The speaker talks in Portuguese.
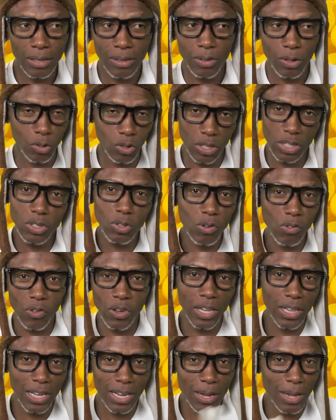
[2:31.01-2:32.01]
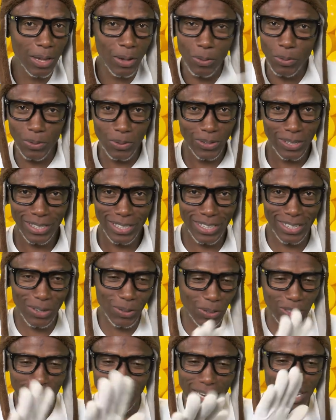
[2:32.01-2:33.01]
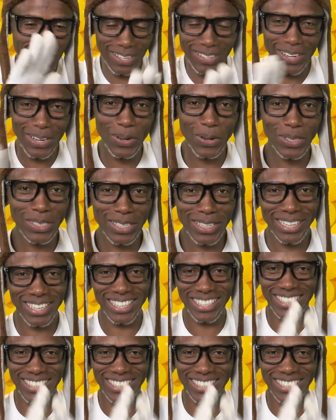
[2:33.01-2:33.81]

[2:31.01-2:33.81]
não, 290 é eu que coisei o negócio